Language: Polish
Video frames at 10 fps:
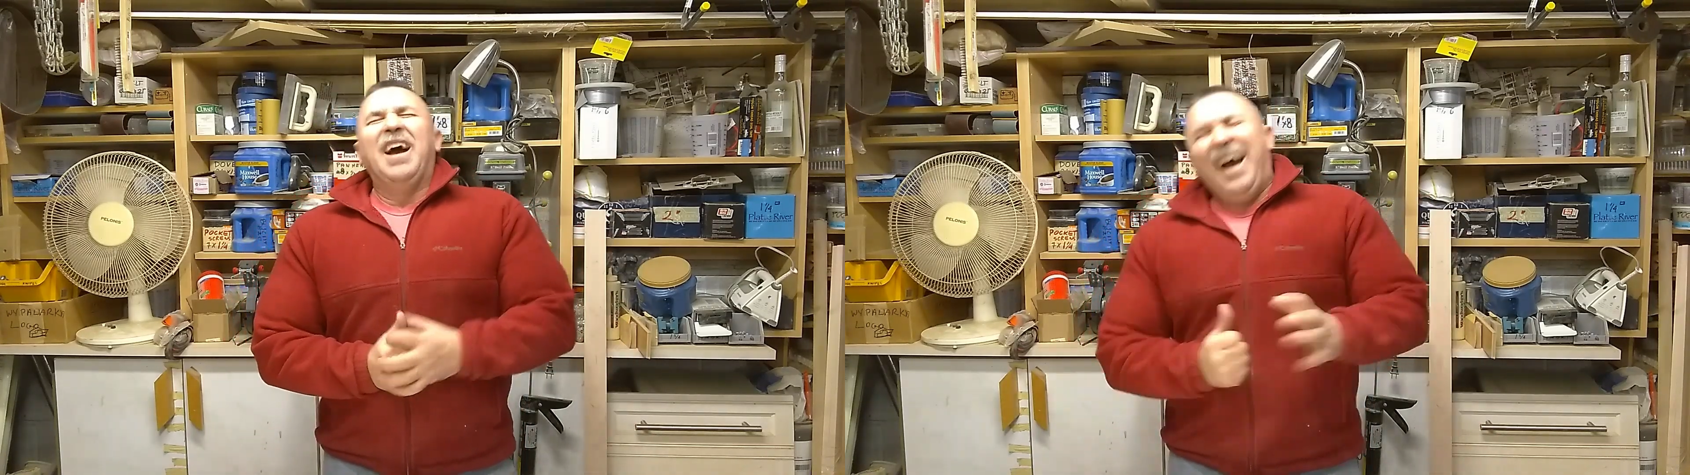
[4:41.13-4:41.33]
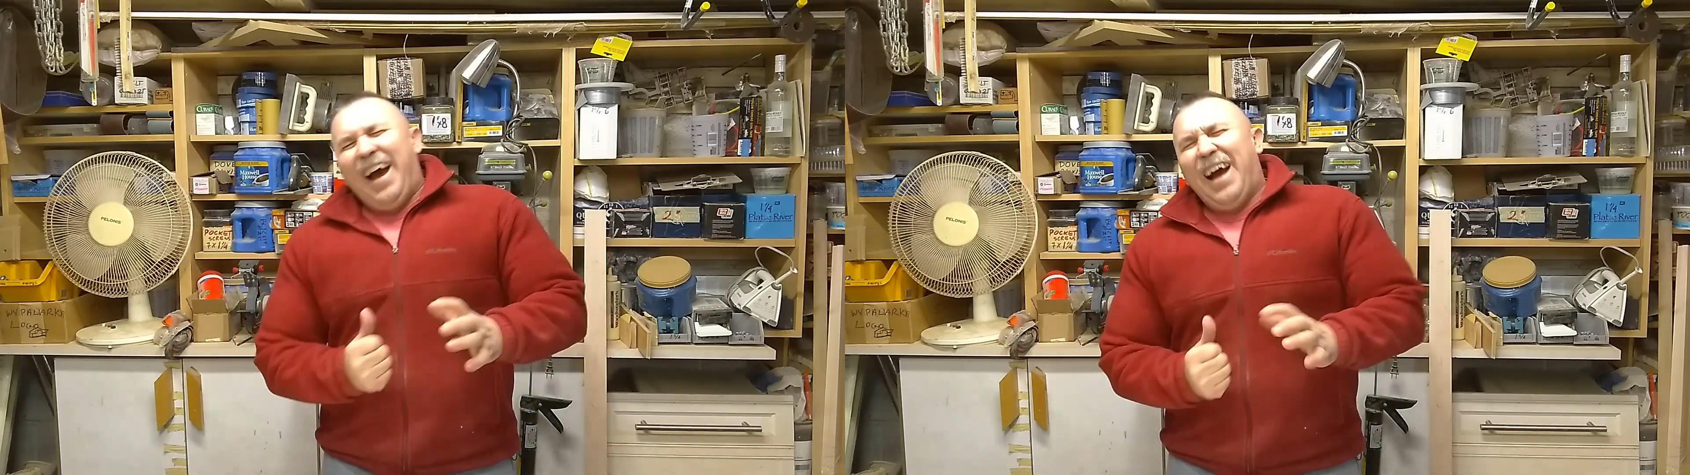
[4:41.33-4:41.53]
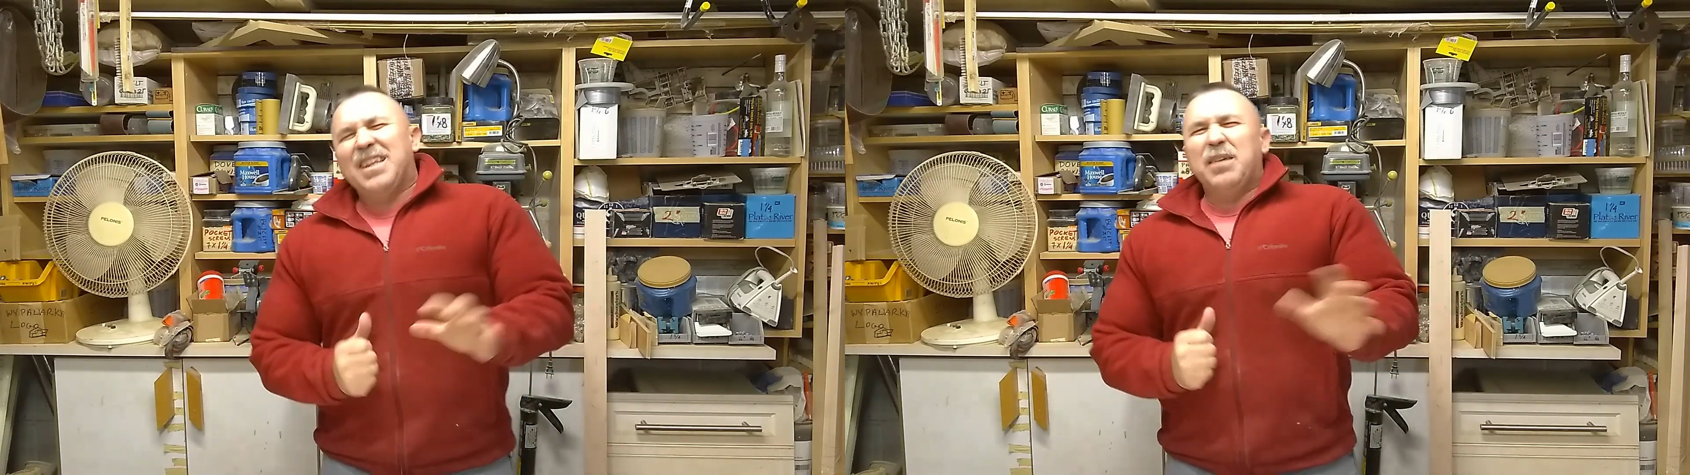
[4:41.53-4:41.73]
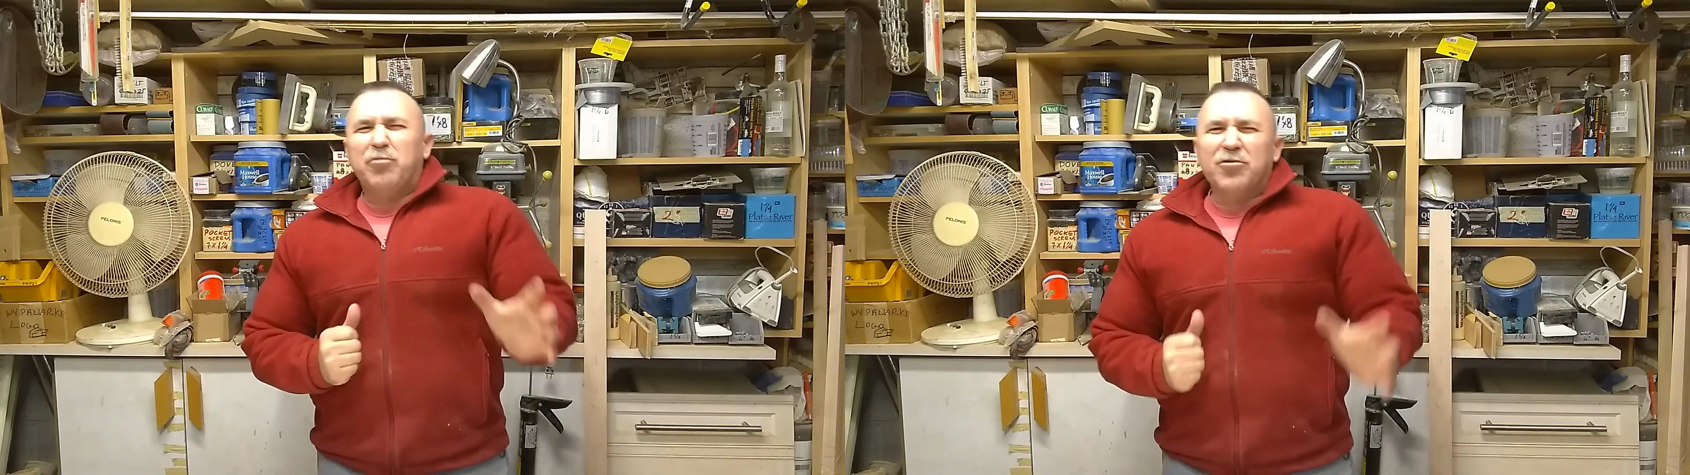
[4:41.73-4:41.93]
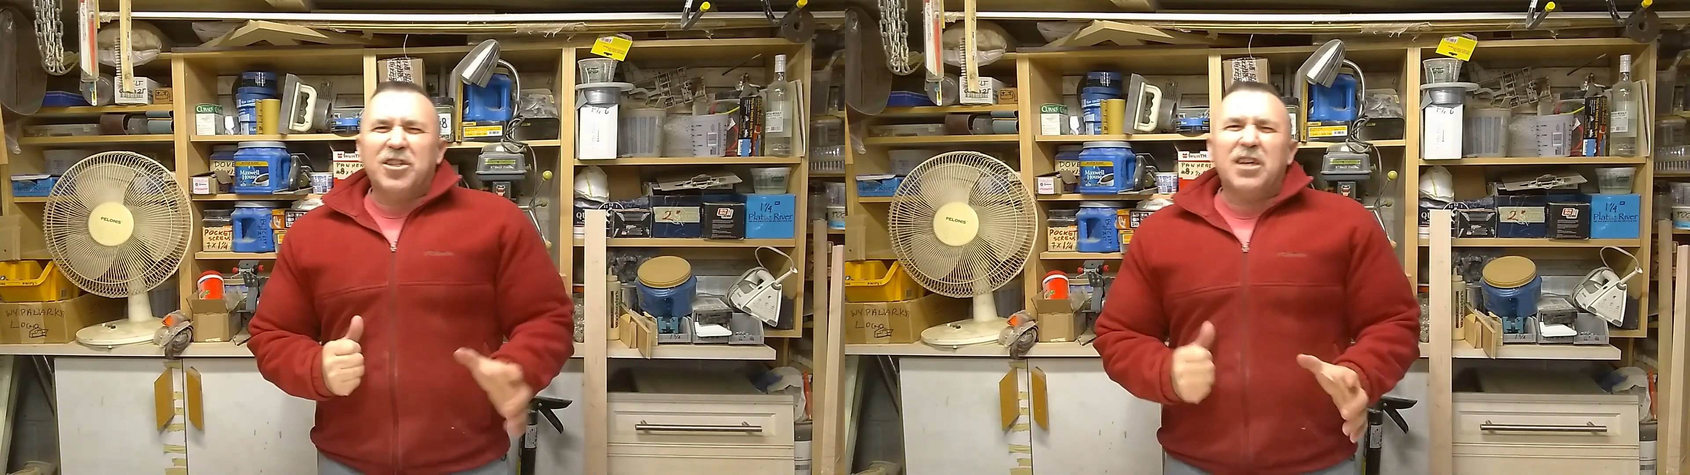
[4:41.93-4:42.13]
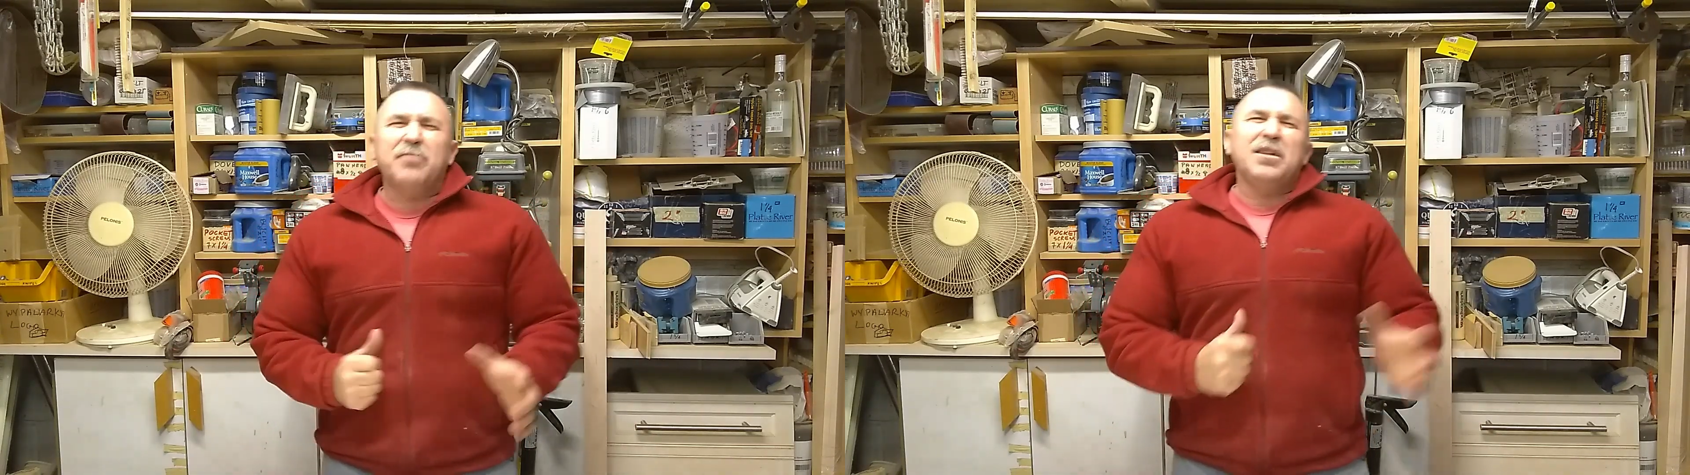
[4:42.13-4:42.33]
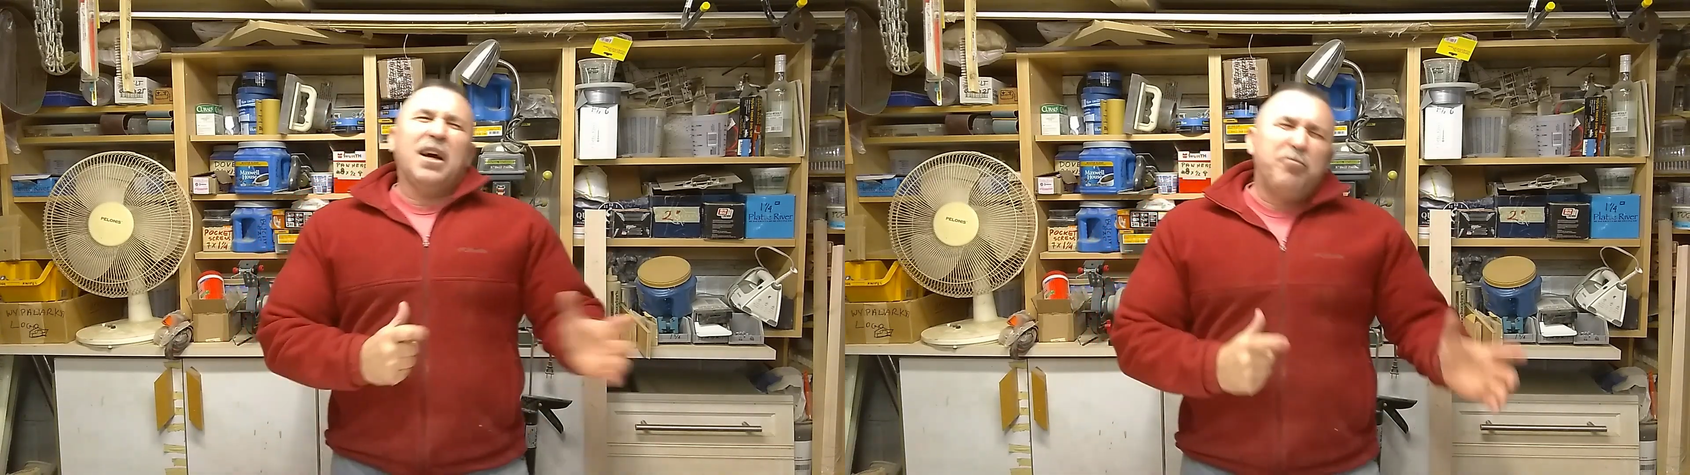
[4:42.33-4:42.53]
a niepotrzebnie,